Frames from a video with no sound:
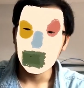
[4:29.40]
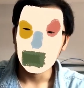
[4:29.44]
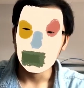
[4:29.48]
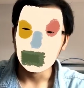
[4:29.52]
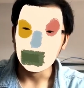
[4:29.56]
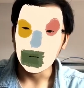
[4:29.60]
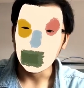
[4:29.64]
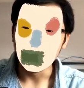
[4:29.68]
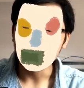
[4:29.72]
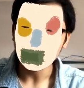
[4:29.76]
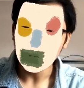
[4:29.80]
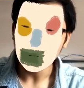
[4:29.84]

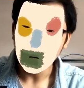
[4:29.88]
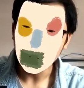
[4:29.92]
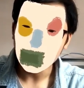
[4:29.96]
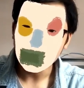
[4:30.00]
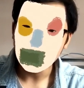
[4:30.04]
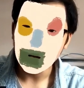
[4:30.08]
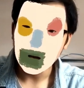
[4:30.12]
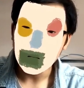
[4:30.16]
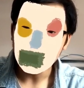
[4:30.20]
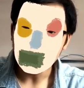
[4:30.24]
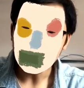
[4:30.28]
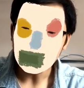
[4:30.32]
một tiêu
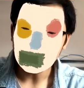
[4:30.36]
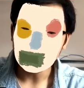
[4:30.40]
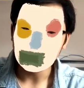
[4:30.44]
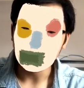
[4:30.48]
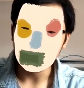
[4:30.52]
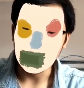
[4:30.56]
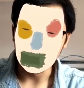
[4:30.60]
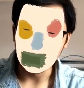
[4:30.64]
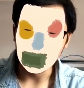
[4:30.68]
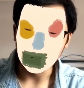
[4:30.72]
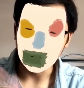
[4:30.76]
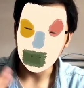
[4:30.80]
chí
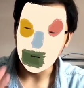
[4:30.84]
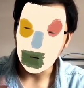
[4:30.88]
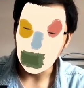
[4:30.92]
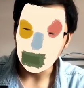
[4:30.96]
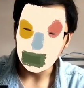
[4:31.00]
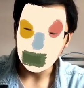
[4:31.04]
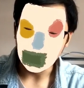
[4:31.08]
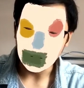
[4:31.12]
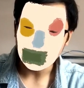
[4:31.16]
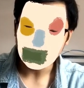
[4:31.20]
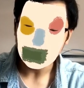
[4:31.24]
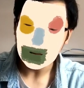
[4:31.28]
mà mình
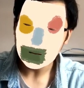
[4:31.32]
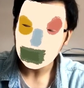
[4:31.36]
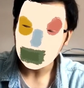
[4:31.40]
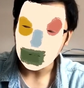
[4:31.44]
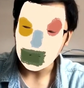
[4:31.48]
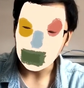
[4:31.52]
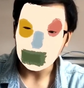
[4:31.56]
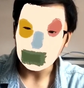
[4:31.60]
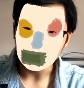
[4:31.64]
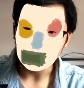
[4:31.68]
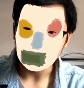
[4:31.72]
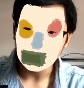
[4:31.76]
dùng để xác
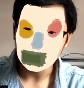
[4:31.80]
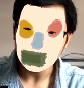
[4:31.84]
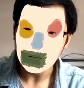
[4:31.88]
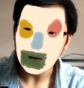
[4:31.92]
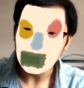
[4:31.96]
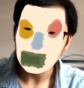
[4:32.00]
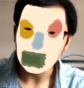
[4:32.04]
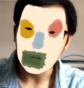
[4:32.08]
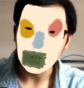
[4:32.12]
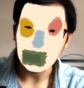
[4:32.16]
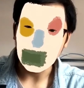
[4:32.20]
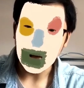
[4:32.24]
định
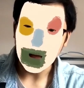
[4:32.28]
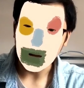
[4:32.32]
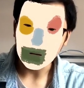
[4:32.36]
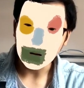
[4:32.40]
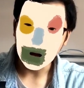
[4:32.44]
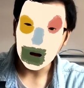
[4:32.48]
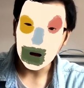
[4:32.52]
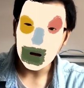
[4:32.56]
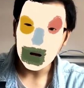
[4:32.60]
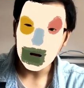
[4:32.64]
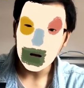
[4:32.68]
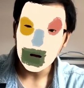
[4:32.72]
xem người bạn
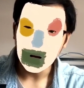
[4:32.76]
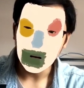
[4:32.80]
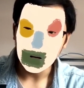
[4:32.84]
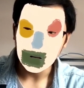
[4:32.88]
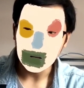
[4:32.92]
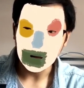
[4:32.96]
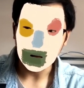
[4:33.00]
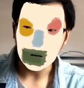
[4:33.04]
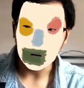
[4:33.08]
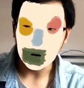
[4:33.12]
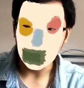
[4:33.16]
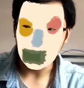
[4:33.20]
đó
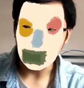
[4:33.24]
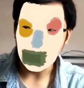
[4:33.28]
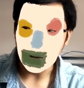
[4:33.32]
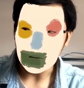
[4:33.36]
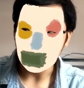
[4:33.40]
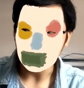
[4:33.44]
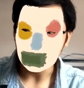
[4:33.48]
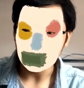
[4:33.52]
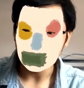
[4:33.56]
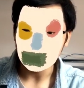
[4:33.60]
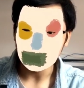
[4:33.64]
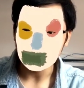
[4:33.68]
là người
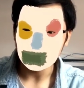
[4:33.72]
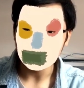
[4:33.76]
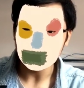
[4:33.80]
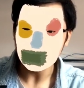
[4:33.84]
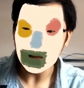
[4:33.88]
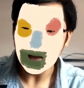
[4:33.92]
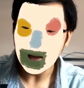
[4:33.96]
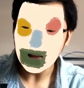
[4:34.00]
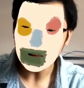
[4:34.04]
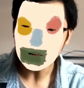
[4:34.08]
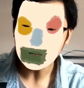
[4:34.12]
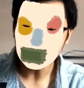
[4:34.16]
bạn
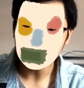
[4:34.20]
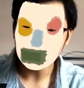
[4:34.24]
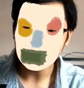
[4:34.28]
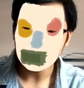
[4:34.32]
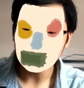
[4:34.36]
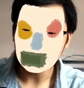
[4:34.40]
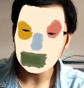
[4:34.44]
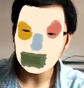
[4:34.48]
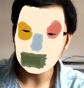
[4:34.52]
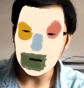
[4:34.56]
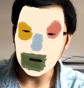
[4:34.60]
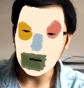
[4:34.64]
đáng
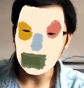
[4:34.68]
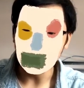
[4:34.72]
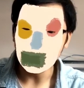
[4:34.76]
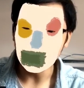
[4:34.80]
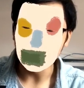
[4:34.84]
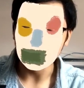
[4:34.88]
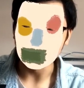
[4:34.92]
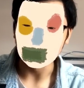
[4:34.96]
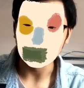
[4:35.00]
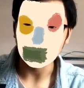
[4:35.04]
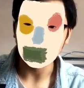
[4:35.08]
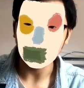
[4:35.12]
để
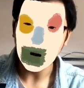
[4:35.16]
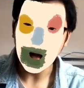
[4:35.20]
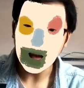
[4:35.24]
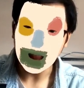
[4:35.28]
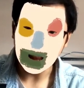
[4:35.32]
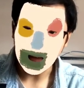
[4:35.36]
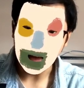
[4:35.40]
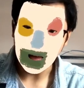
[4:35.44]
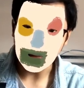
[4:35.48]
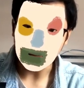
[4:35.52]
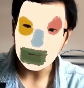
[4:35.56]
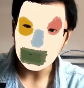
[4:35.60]
mình qua
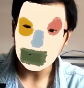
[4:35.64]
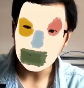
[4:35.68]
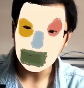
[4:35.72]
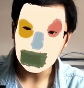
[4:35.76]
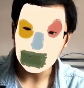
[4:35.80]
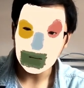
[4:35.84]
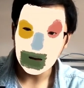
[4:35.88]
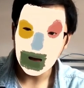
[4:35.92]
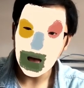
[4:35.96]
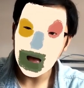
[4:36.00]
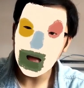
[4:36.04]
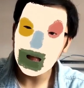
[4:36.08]
lại
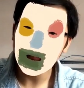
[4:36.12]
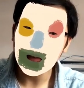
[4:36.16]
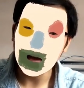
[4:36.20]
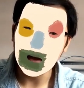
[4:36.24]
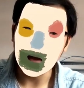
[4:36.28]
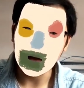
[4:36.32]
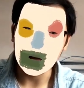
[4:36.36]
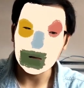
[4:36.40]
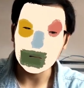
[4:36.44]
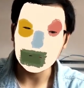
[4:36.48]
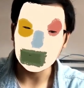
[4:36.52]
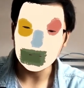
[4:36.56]
hay
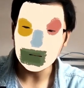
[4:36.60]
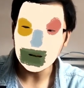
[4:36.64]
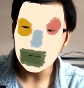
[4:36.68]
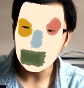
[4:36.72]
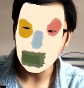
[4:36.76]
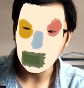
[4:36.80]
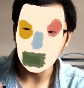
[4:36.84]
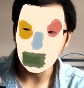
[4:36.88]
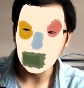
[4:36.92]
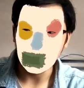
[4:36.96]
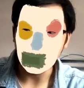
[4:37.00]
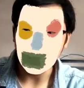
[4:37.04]
là chỉ là
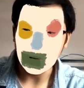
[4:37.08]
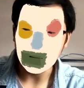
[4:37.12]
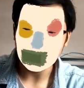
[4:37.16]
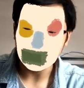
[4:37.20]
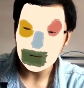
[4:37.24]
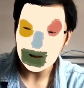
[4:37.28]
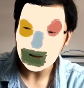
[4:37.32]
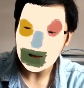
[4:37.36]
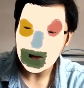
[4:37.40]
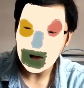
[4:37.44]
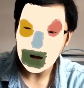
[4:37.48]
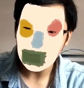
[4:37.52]
một người bạn
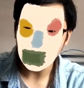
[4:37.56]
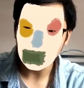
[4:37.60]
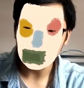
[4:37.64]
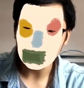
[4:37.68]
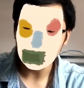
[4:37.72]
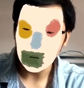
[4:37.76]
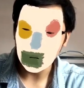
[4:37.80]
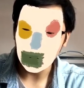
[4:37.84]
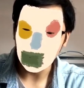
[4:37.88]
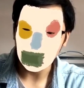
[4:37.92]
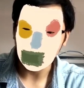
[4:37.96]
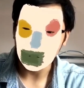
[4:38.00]
xã giao thông
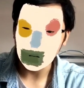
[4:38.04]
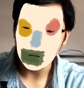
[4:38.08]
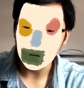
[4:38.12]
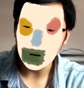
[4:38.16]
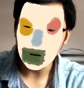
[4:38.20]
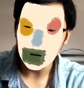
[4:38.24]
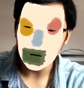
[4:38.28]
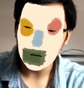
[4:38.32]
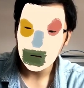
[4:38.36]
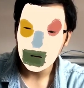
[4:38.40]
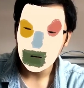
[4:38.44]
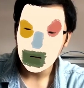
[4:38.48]
thường thôi
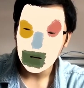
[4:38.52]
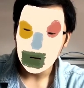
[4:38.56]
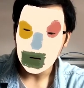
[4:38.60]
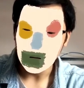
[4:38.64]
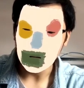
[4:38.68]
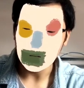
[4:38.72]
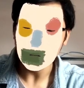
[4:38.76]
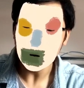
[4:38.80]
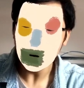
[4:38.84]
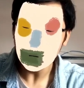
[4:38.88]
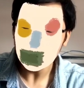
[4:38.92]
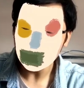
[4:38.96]
á
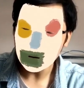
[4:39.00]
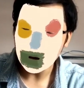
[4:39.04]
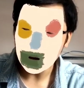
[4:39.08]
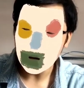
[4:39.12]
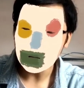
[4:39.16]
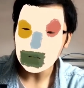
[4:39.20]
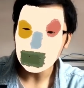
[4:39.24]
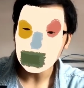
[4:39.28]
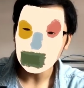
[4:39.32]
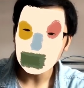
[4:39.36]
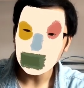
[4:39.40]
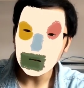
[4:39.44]
thì đương
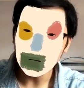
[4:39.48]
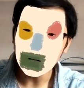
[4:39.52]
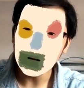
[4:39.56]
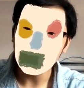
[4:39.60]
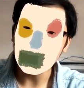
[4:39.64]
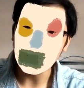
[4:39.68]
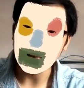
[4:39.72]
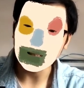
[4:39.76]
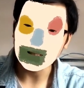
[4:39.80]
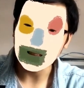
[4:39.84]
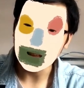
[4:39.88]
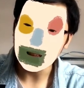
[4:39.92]
nhiên nếu là
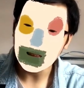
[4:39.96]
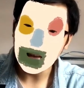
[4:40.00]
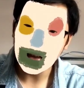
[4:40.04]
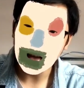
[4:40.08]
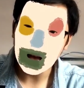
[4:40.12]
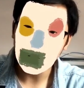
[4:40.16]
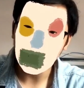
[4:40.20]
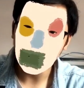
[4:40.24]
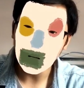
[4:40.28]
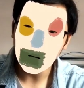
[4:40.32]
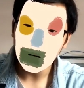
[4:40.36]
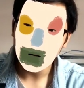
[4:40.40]
bạn xã
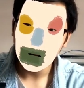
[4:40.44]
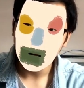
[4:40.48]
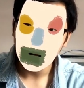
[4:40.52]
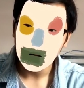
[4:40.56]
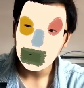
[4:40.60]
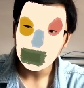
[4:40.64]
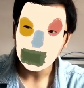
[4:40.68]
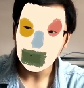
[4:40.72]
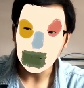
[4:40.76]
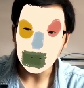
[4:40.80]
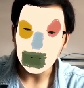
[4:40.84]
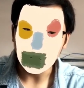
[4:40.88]
giao á
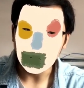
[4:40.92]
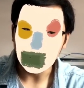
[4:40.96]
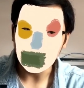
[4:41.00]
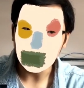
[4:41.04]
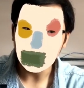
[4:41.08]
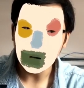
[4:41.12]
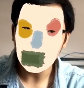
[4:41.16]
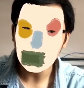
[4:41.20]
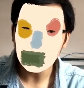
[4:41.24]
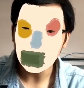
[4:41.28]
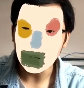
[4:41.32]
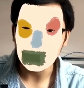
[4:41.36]
thì
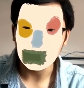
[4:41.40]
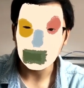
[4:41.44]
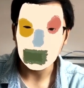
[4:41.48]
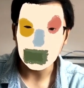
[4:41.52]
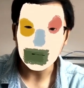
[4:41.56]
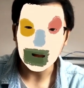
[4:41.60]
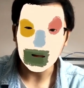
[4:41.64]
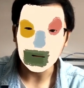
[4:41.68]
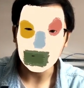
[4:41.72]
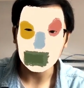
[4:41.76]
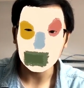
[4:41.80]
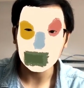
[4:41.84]
không cần phải
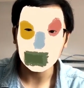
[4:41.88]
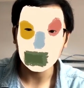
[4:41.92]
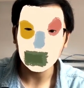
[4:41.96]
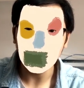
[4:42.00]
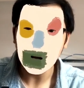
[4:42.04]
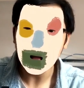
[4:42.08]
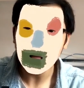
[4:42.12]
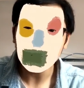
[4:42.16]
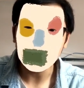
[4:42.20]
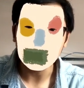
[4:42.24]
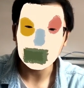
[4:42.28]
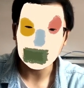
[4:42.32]
đặt
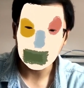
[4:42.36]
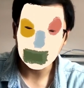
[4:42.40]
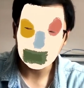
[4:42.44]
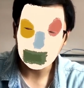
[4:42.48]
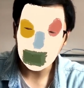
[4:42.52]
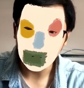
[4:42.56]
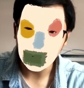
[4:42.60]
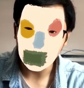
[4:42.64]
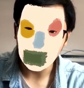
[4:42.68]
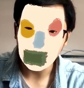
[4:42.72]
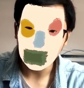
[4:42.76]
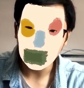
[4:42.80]
quá nhiều tâm
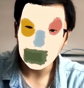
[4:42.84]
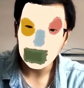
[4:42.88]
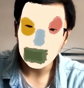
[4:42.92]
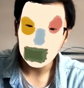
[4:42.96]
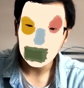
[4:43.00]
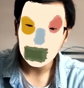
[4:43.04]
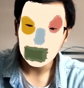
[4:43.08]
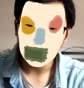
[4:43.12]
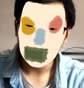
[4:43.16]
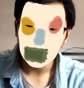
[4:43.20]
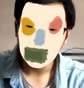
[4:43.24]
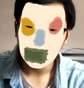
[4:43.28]
tư
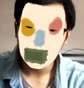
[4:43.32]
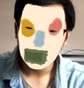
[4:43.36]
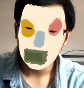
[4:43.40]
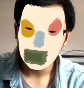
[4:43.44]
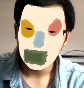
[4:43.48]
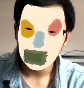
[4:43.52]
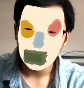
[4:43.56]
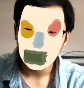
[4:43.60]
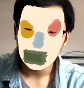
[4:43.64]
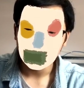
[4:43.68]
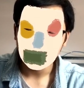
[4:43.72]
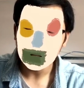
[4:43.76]

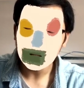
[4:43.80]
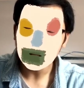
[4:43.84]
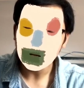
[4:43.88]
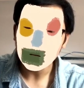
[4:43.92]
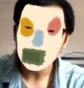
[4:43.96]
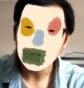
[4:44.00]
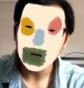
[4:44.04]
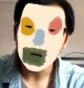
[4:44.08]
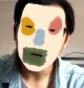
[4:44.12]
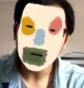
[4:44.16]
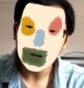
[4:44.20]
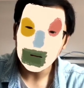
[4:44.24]
cái tiêu
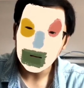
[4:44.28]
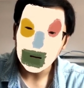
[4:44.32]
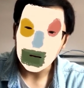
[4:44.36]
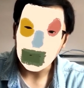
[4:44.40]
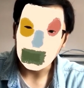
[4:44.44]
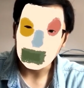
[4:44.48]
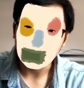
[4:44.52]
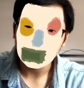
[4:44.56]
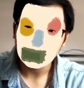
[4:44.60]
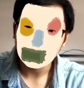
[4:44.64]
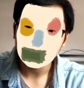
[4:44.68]
chí đó là